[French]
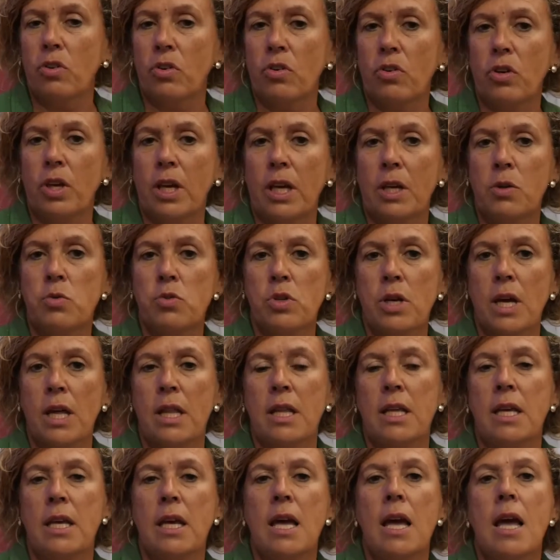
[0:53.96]
crois que
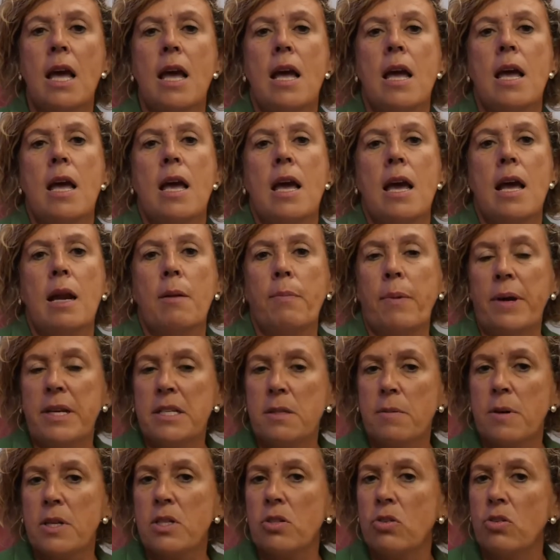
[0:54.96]
Euskadi, le Pays
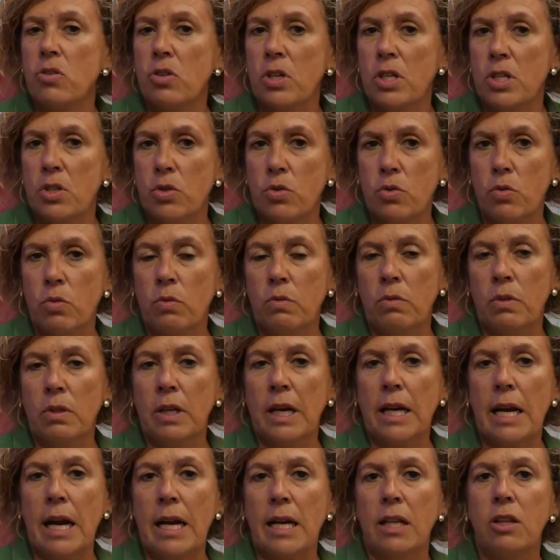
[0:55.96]
Vasco, est un
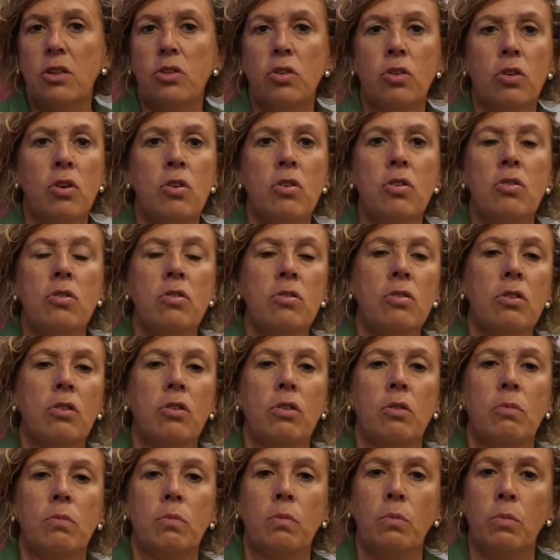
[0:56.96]
grand entorno,
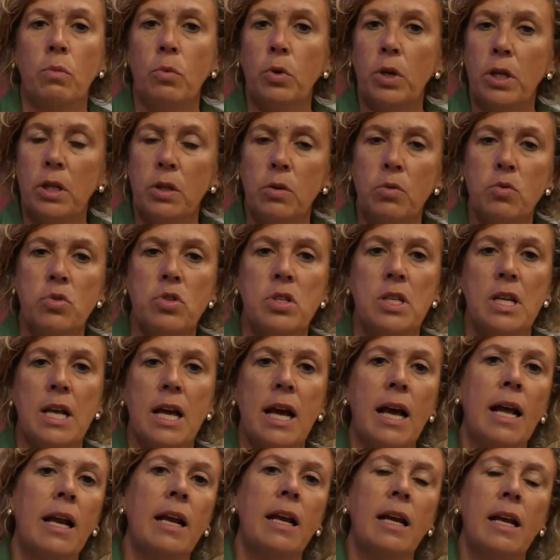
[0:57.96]
très
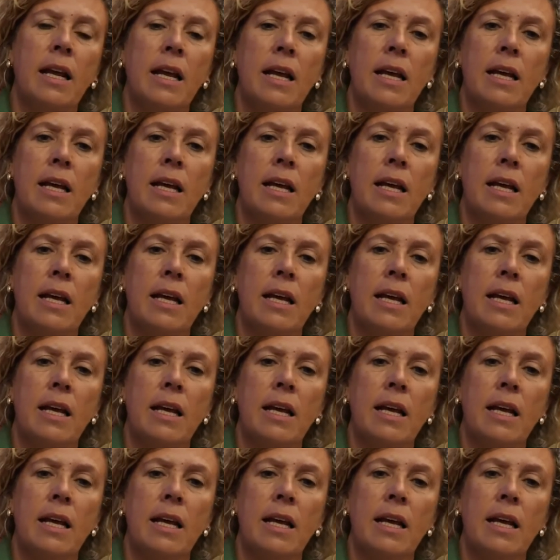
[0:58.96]
industrial,